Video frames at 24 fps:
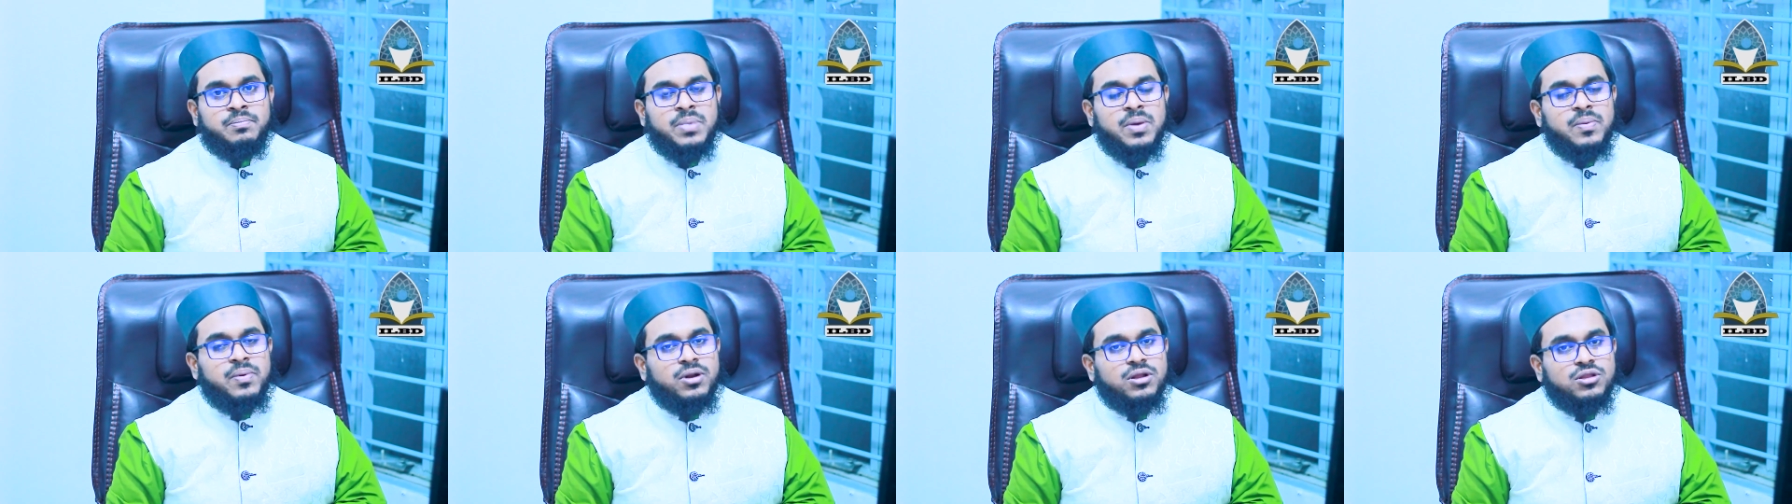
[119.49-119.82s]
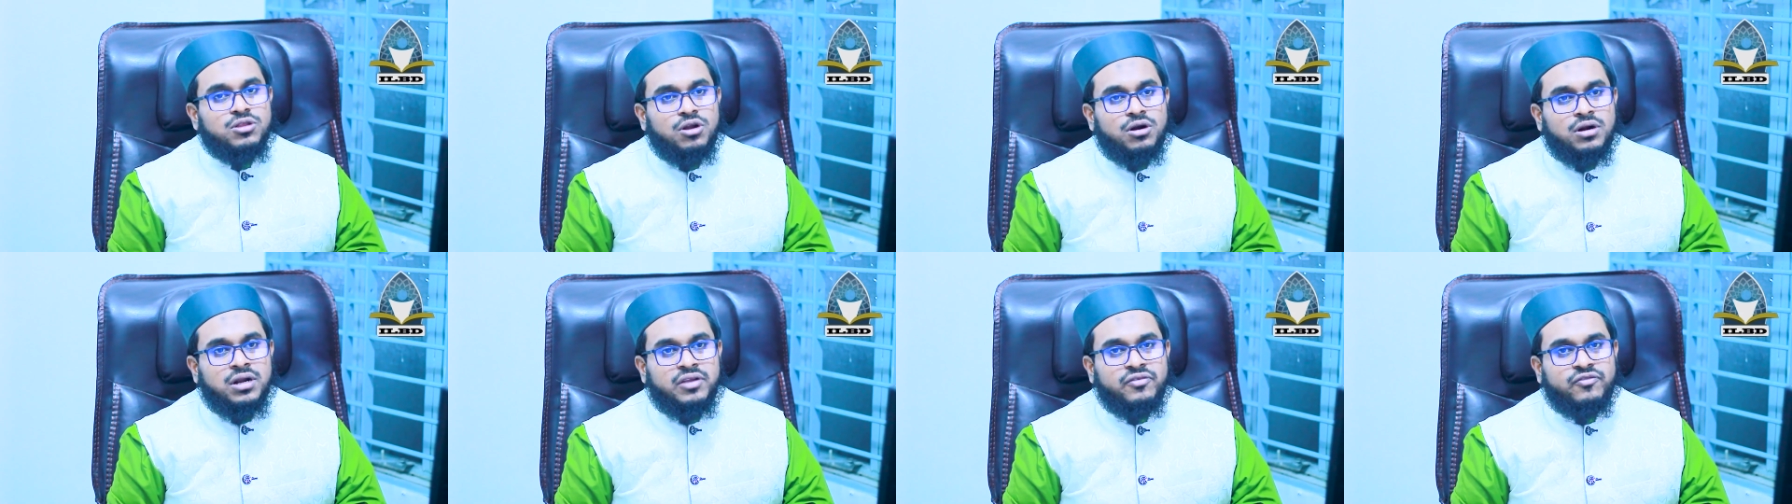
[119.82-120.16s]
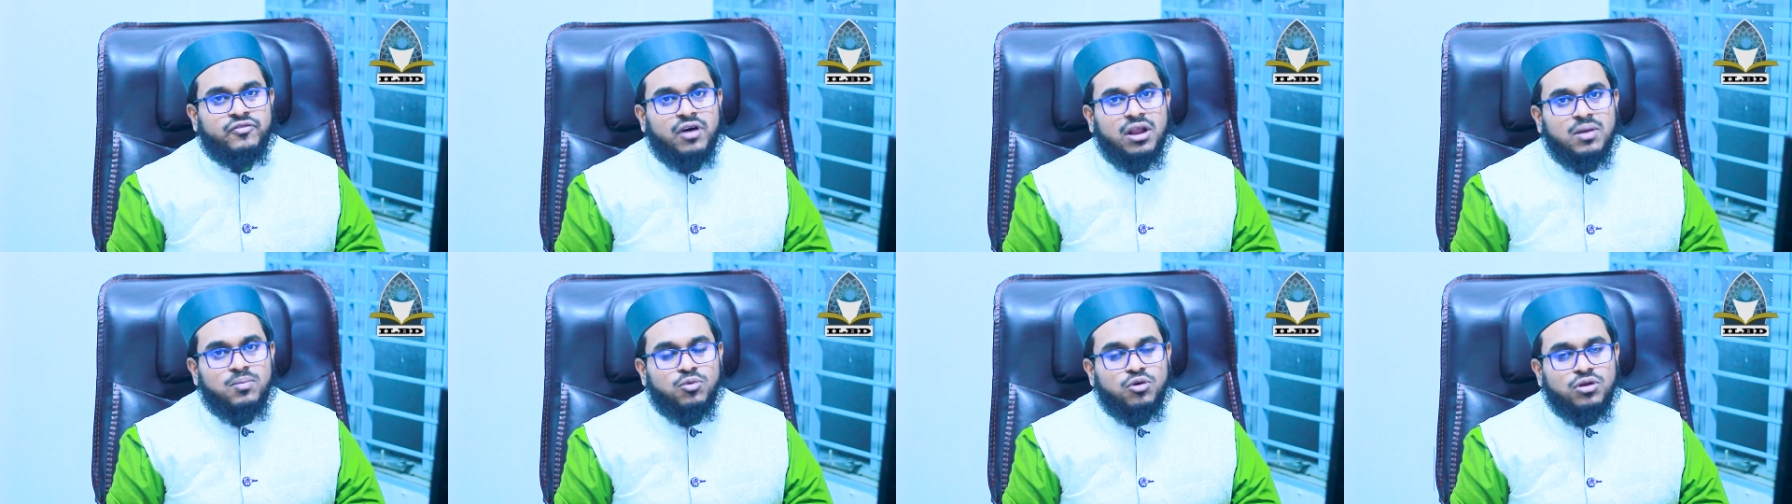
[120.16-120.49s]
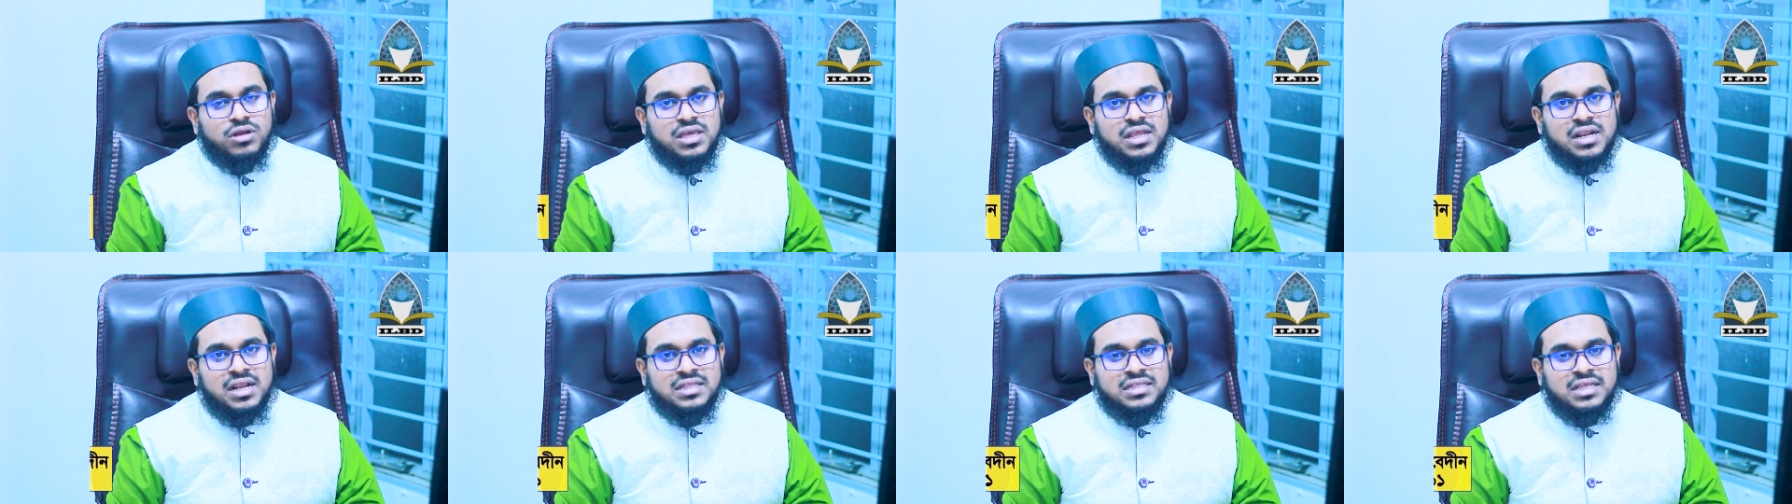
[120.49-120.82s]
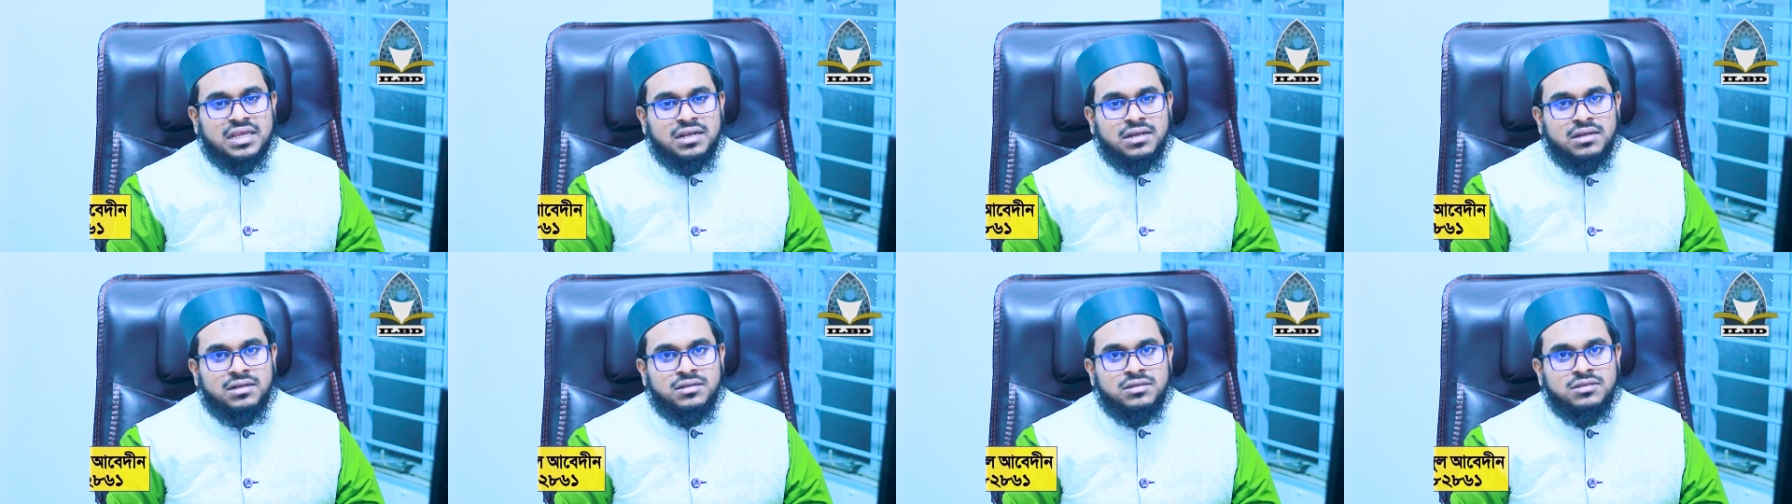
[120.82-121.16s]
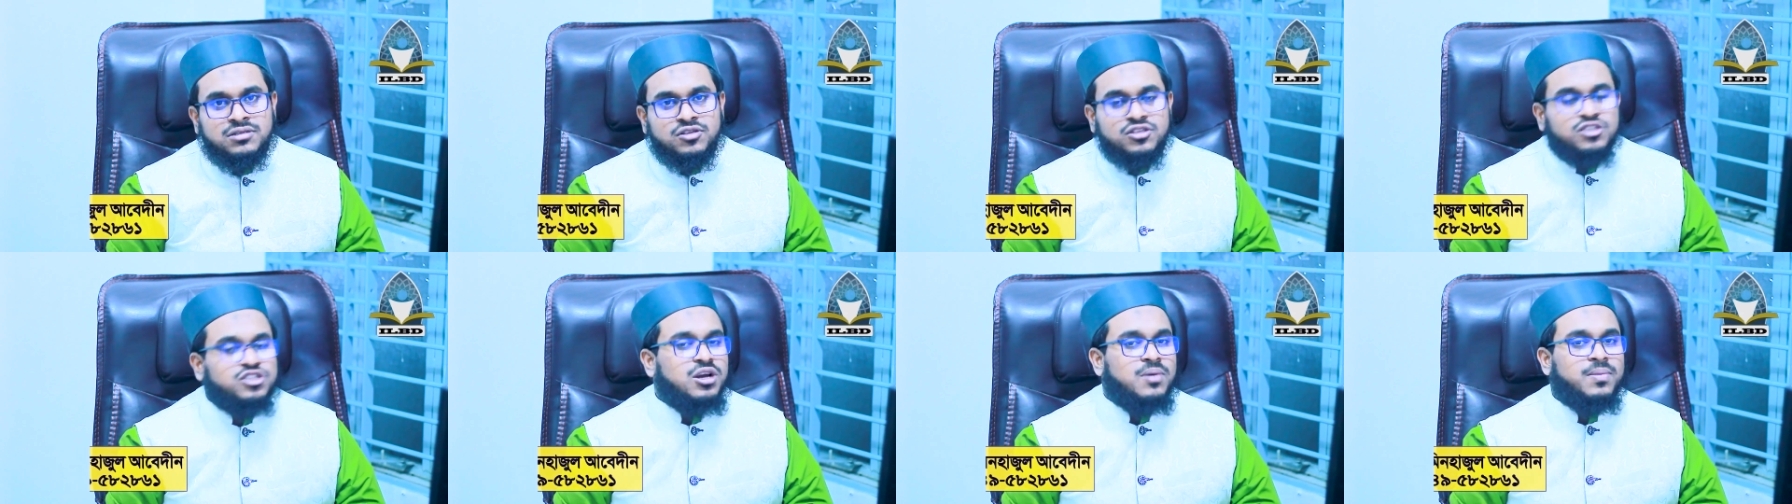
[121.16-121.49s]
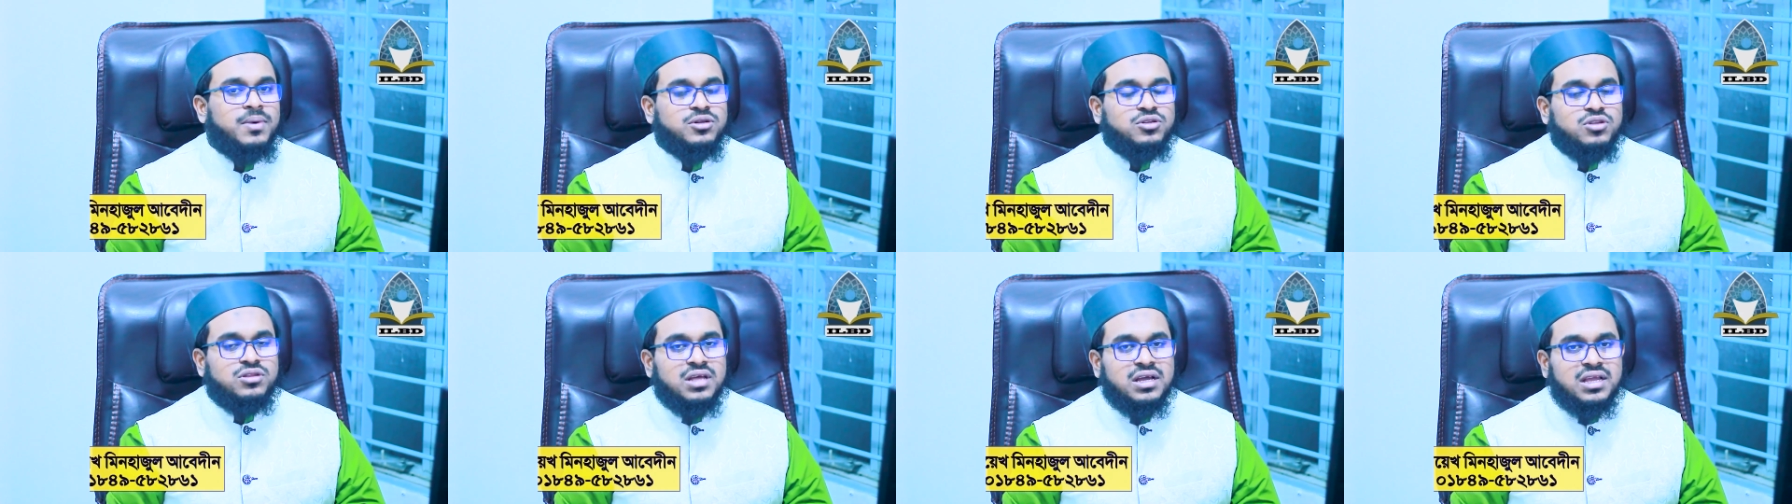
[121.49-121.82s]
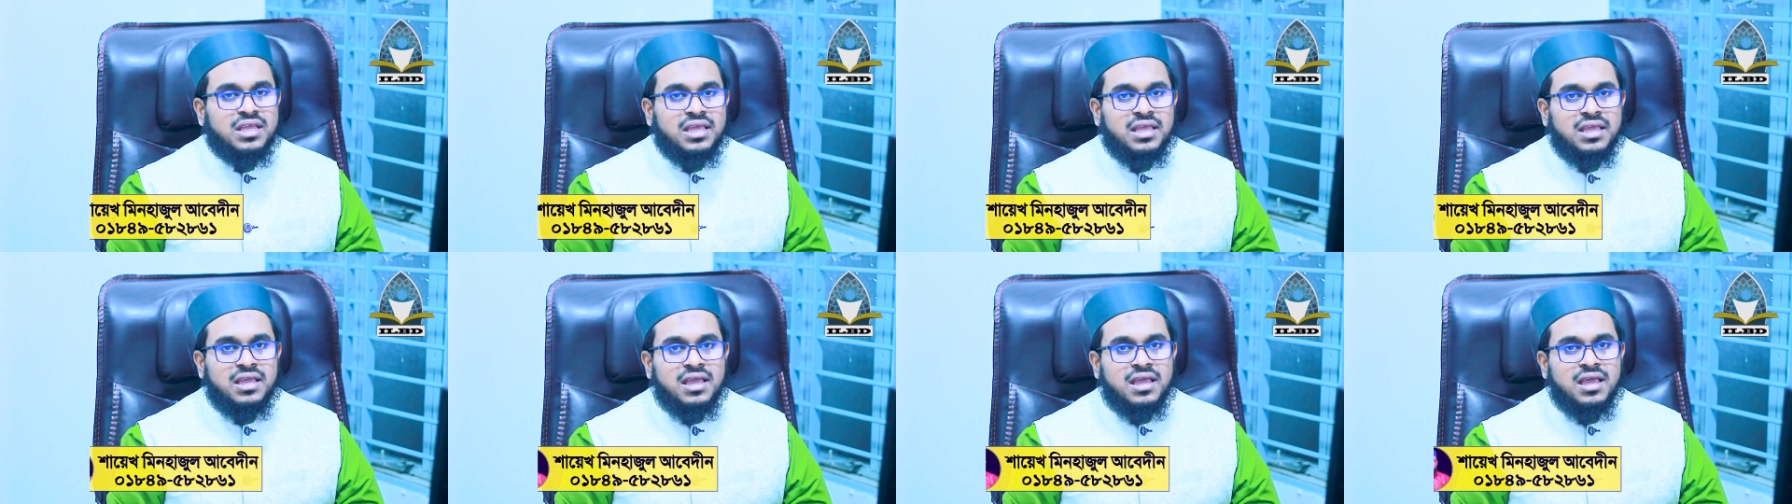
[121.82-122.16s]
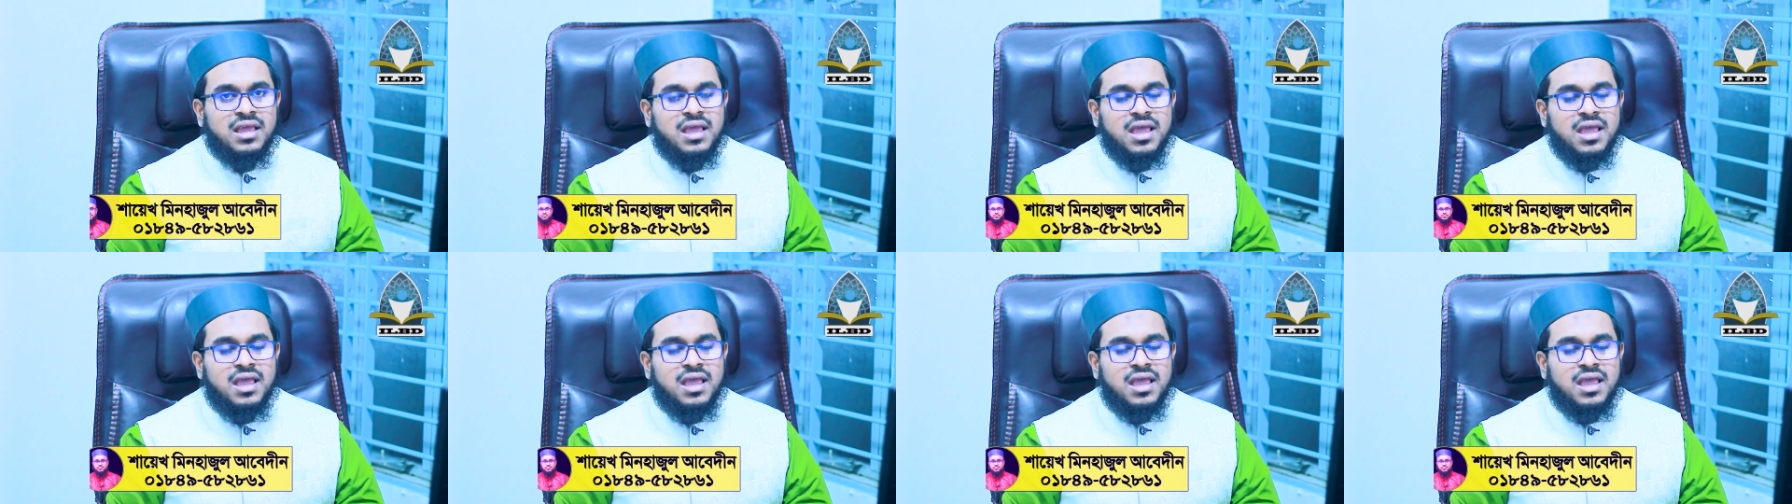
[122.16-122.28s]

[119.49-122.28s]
বিভিন্ন ধরনের ফলমূল কিনে দেন যদি সামর্থ্য থাকে